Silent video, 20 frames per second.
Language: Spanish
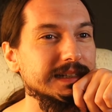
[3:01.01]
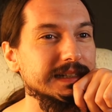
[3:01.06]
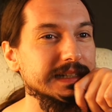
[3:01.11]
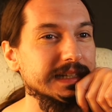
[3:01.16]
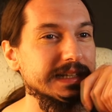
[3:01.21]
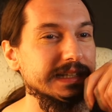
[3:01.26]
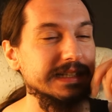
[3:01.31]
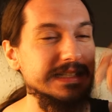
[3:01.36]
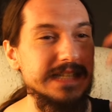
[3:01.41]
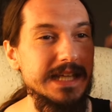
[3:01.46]

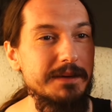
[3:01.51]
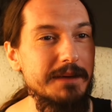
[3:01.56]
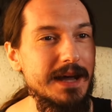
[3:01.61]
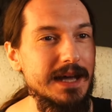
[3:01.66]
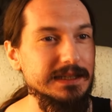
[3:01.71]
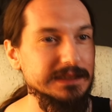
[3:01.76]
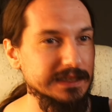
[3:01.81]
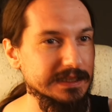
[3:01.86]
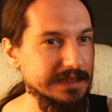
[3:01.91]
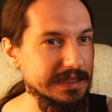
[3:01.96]
Y, y se
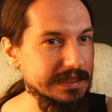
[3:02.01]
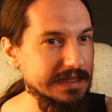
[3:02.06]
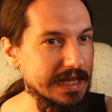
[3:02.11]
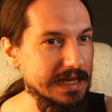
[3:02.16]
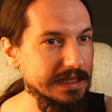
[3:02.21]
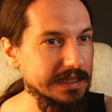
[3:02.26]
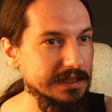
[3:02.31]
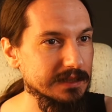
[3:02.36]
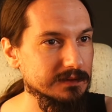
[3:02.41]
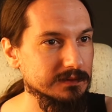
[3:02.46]
va, se
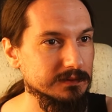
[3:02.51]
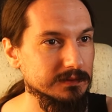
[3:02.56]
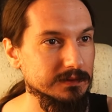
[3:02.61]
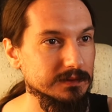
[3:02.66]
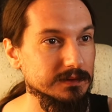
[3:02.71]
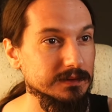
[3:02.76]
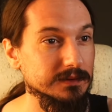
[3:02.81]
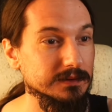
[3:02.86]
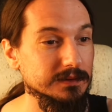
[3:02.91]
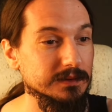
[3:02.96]
intenta ir.
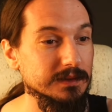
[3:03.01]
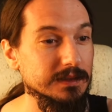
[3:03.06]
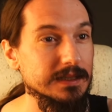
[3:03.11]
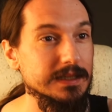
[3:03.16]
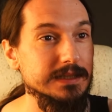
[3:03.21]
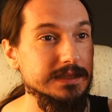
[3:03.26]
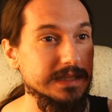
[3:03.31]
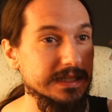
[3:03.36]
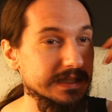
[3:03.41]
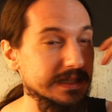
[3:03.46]

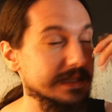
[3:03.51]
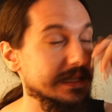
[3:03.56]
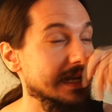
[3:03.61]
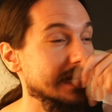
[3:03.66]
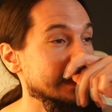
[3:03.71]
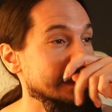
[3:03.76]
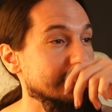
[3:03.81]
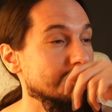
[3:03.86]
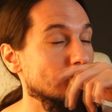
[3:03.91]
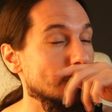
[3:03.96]
Se intenta
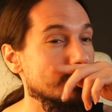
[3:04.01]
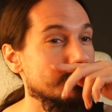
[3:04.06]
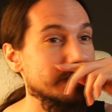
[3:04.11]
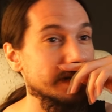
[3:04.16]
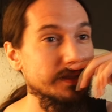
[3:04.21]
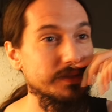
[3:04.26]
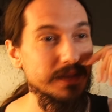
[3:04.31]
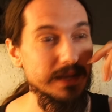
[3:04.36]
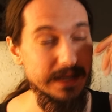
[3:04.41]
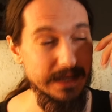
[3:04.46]
ir y luego
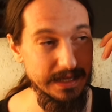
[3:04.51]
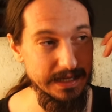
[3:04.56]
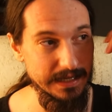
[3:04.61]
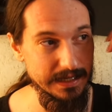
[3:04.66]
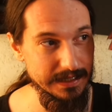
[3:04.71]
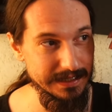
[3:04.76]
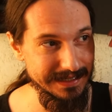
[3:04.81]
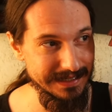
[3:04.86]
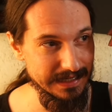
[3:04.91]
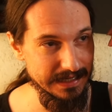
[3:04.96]
parece
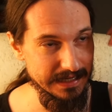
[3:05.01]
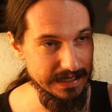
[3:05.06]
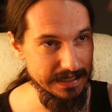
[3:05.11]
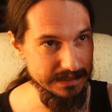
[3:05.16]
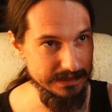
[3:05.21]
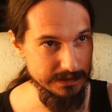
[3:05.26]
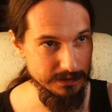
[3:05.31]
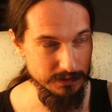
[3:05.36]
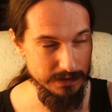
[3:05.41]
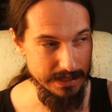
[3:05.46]
que le
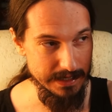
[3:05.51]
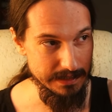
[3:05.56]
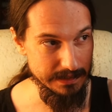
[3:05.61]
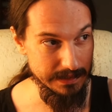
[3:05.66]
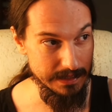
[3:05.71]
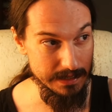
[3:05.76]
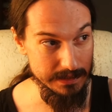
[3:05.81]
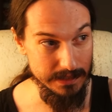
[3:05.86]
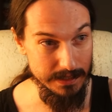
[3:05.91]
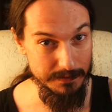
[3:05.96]
engancha, o sea,
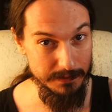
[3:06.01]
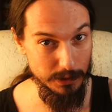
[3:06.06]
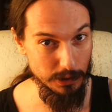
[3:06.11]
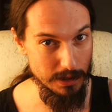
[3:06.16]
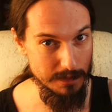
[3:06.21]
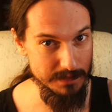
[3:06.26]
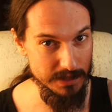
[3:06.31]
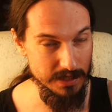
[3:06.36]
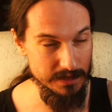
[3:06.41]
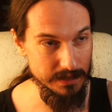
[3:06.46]
a saber lo
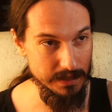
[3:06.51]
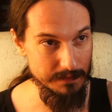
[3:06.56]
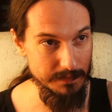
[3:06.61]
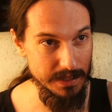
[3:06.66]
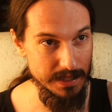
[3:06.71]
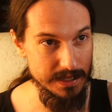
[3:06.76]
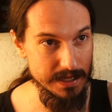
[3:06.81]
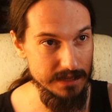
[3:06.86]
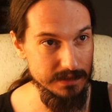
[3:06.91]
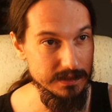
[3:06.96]
que pasa entre
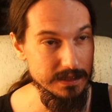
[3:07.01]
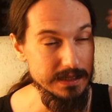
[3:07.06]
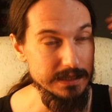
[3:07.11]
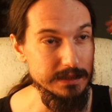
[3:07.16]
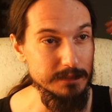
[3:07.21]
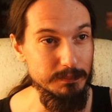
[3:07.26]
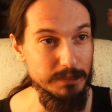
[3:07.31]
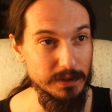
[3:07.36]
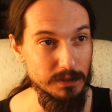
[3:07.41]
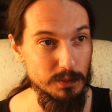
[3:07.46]
medias.
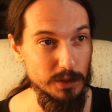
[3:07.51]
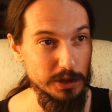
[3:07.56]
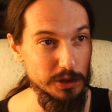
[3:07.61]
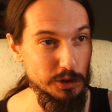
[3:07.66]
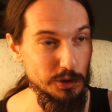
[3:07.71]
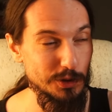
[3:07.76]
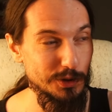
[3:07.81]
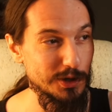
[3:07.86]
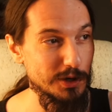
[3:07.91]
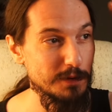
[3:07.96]
Pero bueno,
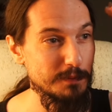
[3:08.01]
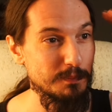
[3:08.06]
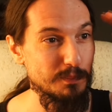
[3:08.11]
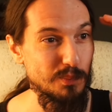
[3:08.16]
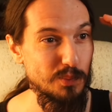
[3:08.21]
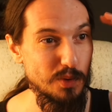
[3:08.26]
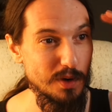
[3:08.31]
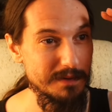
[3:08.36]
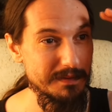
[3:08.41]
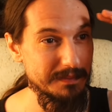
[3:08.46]
luego
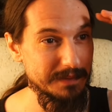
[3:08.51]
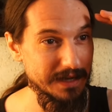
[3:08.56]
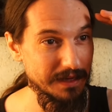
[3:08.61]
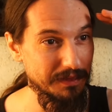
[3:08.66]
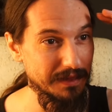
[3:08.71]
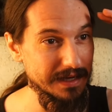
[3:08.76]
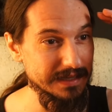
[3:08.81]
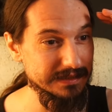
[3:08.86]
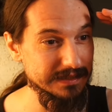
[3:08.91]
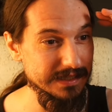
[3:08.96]
vuelve a
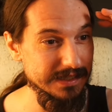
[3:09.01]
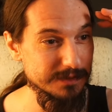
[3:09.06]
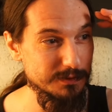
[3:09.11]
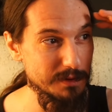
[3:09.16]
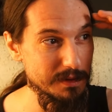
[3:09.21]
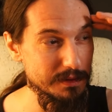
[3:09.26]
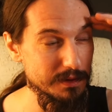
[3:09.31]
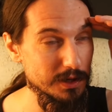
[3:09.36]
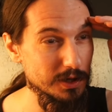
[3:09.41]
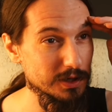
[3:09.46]
aparecer esta
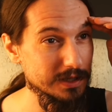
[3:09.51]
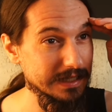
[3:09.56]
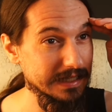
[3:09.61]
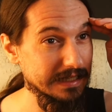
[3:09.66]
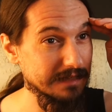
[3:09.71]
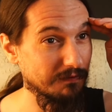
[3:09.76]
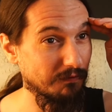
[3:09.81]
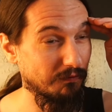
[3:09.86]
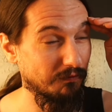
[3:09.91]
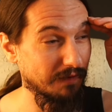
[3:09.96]
situación
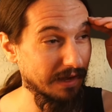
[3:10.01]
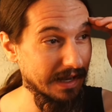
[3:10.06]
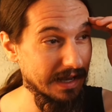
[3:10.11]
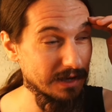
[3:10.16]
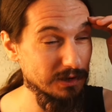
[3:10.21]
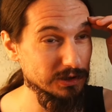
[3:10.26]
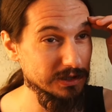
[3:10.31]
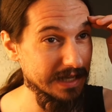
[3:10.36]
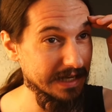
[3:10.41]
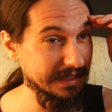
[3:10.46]
y
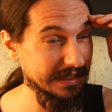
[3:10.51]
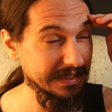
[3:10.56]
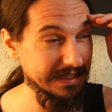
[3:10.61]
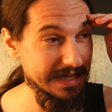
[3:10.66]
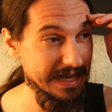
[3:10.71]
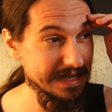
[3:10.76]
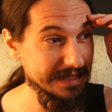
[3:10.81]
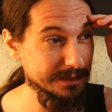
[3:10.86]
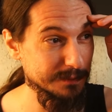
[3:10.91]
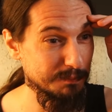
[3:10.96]
fijaos que aquí
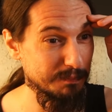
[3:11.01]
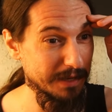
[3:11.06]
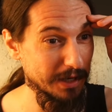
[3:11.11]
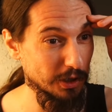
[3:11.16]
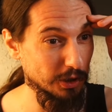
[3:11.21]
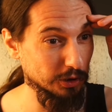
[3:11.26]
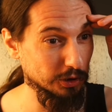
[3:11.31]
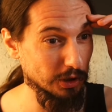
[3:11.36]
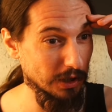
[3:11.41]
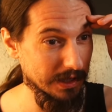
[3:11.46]
ya es
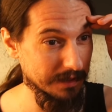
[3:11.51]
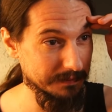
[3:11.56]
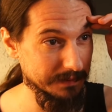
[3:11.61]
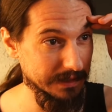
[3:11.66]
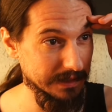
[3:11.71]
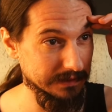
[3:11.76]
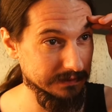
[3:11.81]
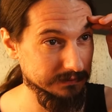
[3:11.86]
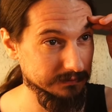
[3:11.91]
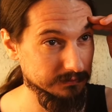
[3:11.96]
peor
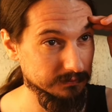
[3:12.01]
todavía.